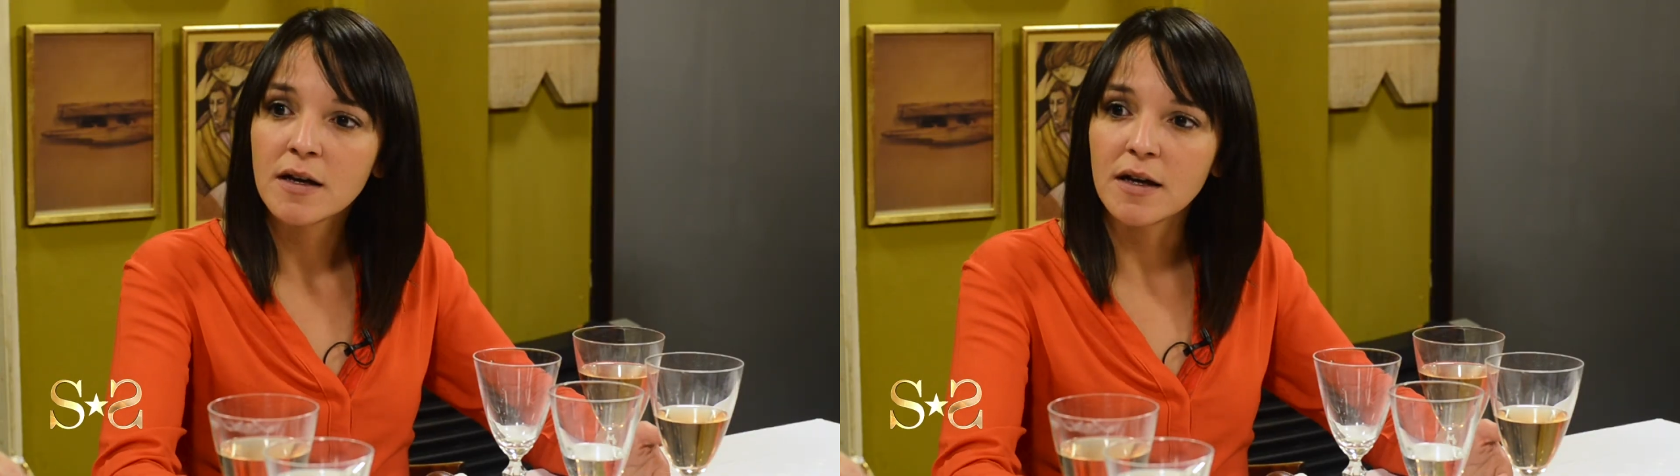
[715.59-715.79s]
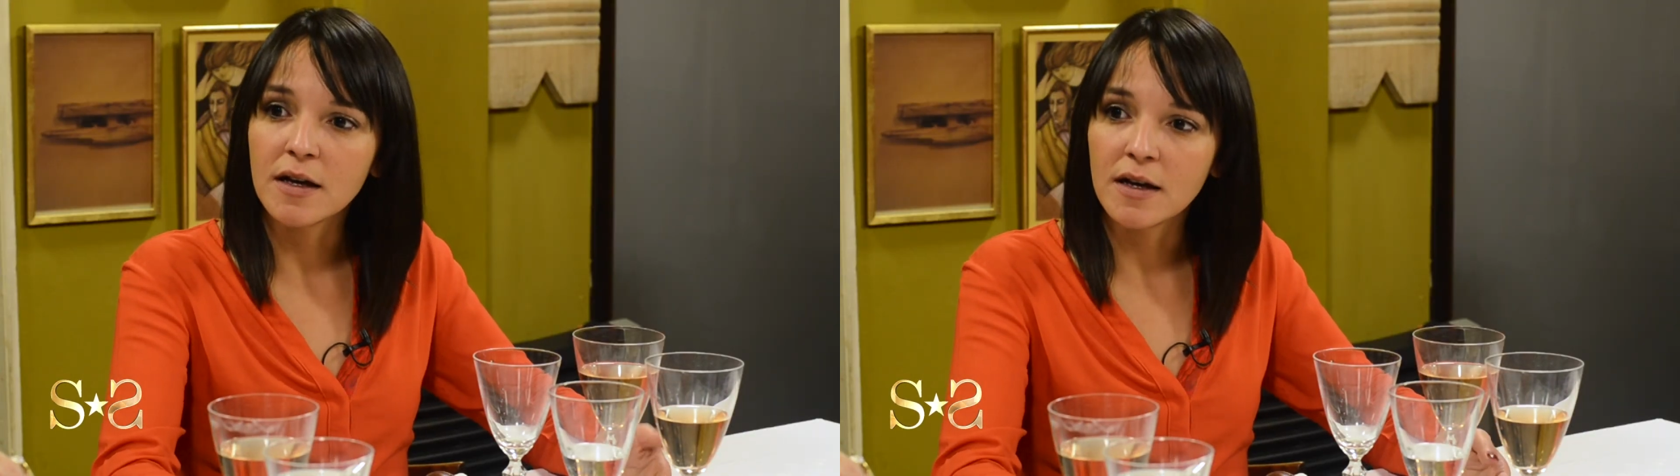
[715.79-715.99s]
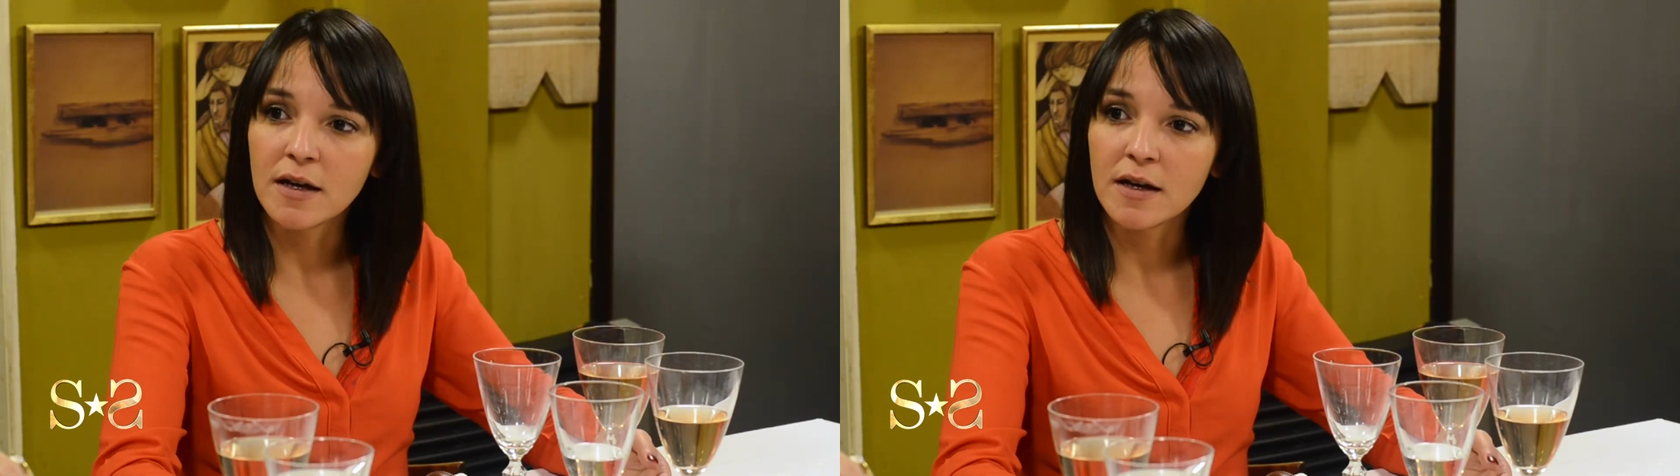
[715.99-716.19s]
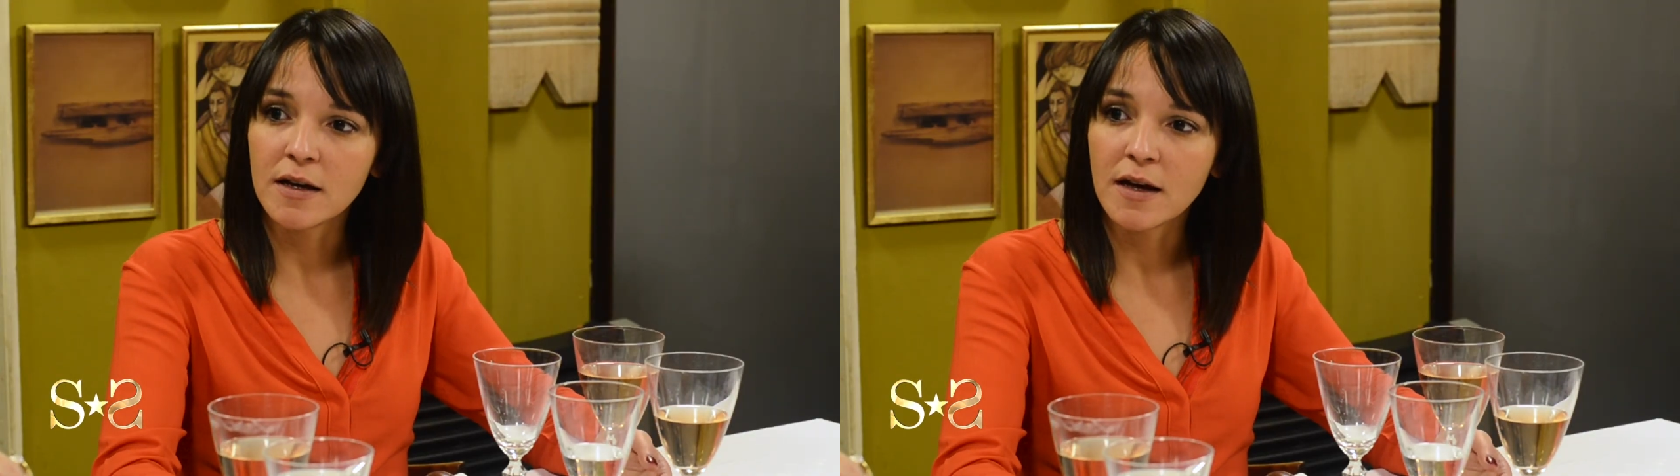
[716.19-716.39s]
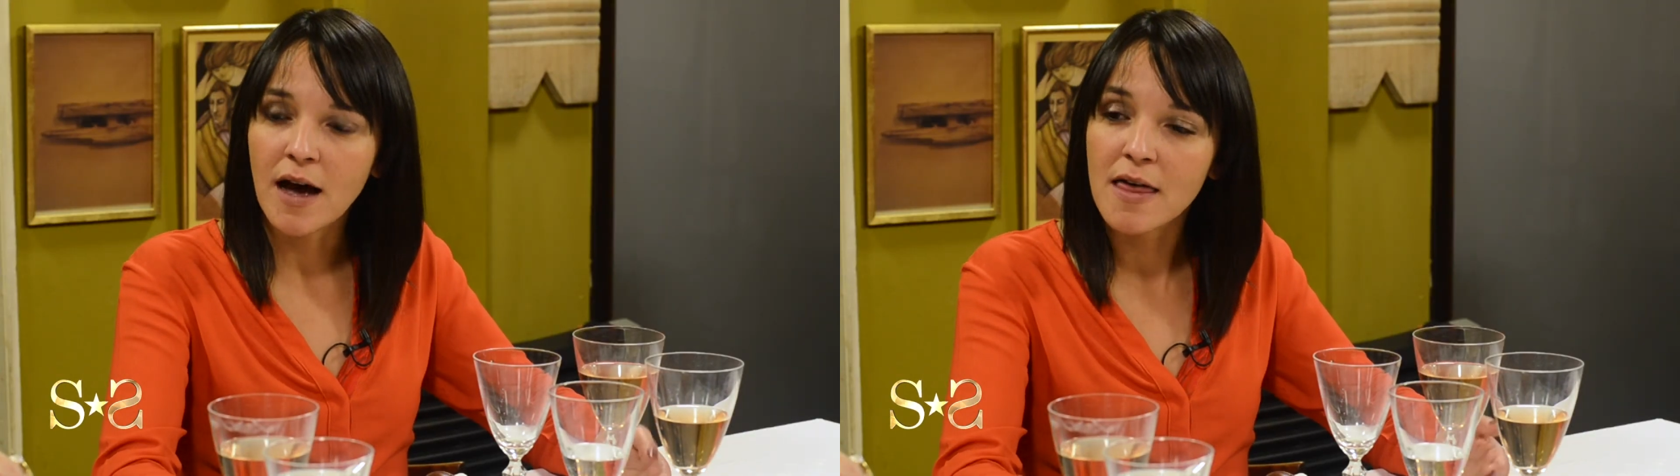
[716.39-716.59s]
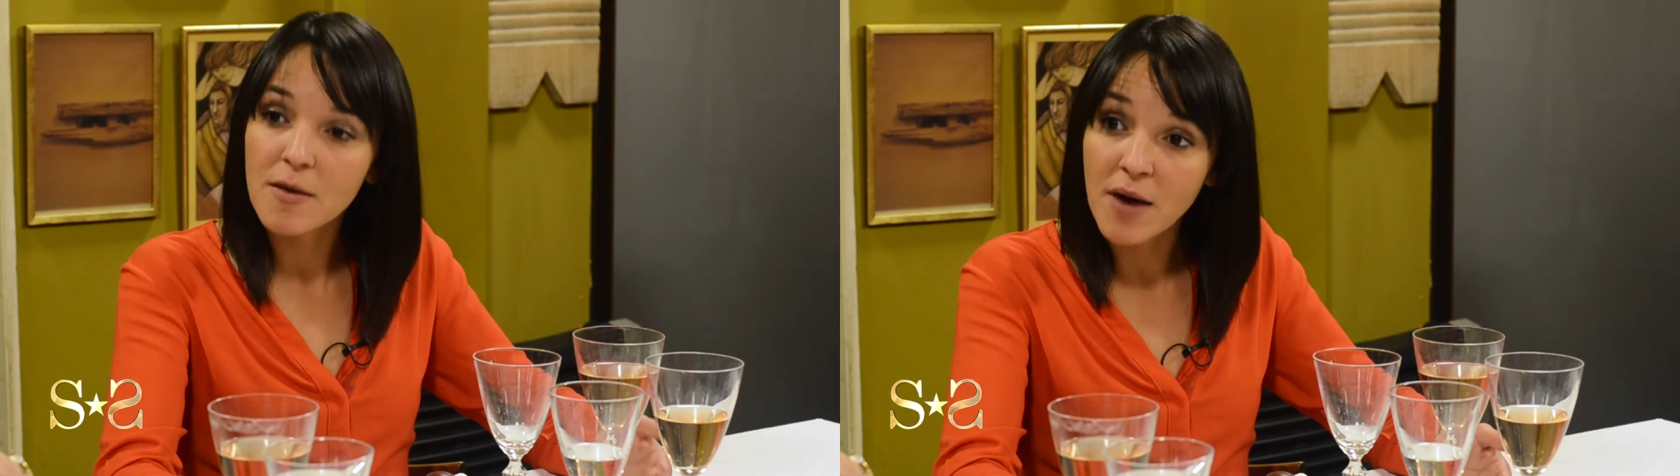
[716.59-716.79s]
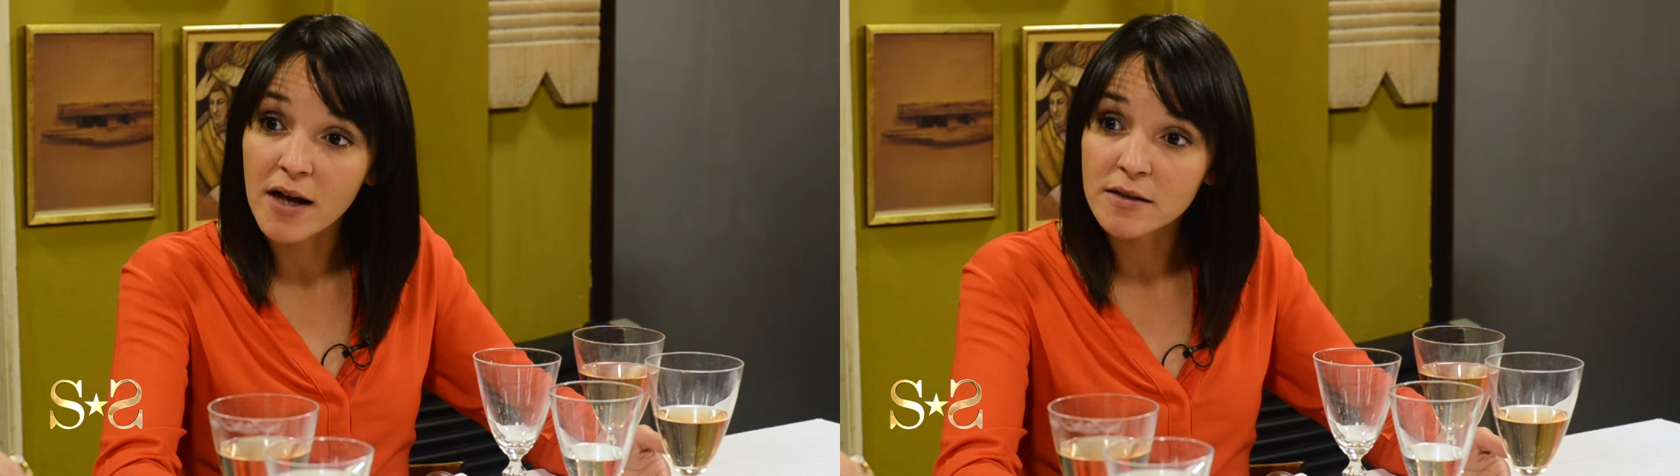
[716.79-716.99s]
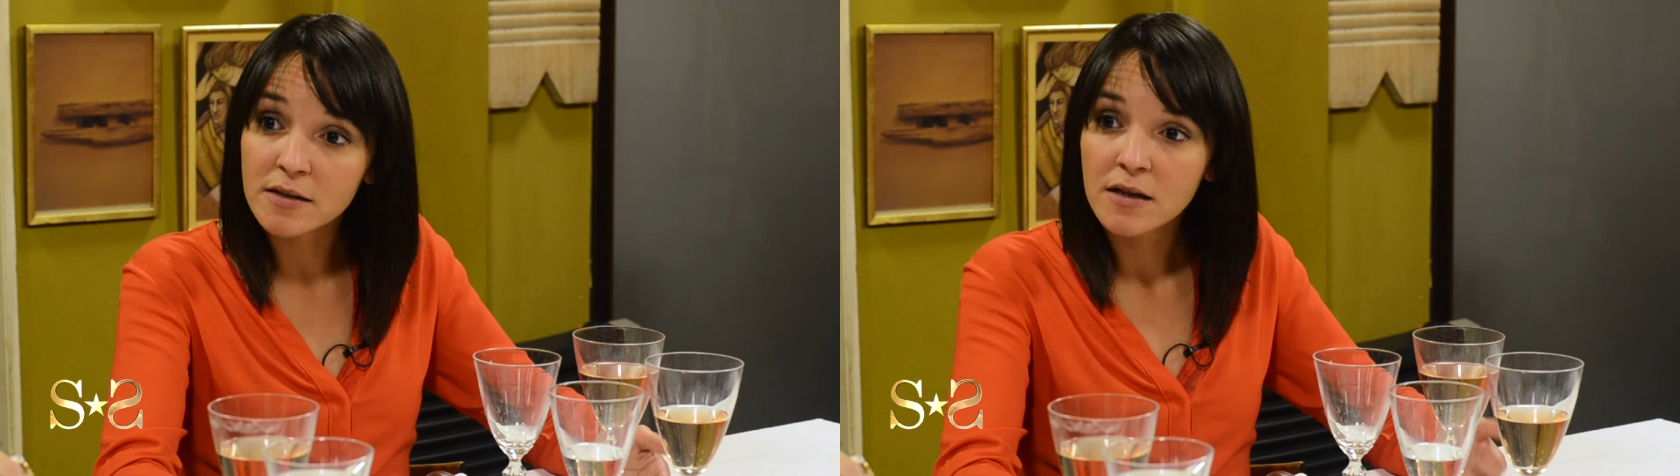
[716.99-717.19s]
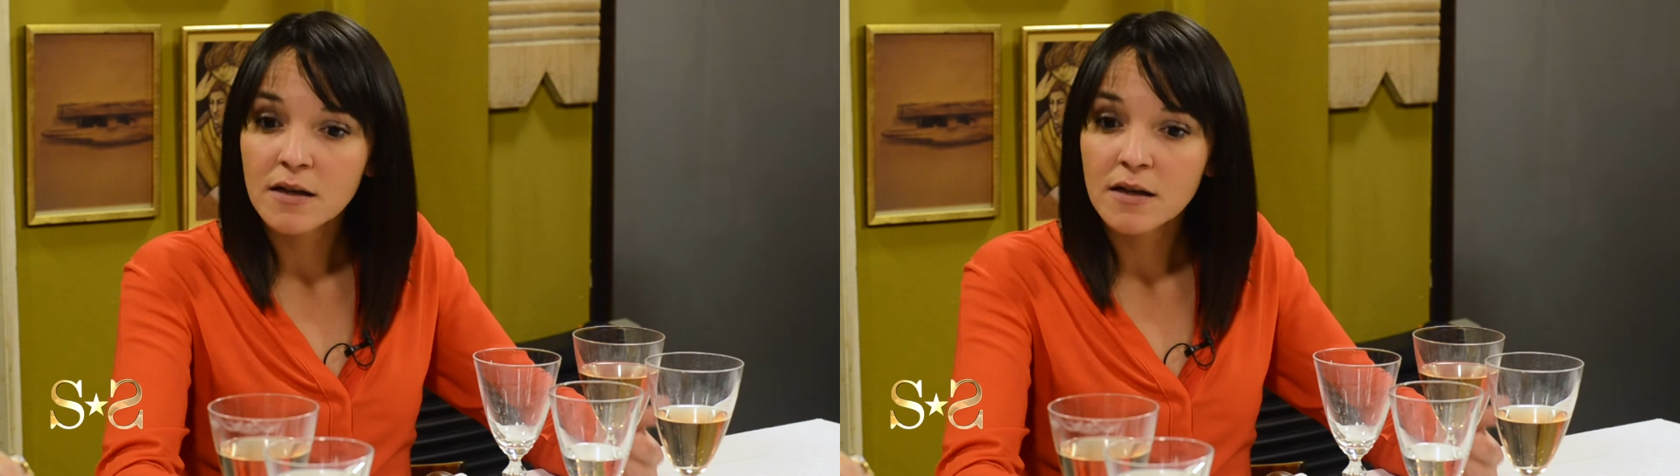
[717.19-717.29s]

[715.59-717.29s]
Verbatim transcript: eh, además,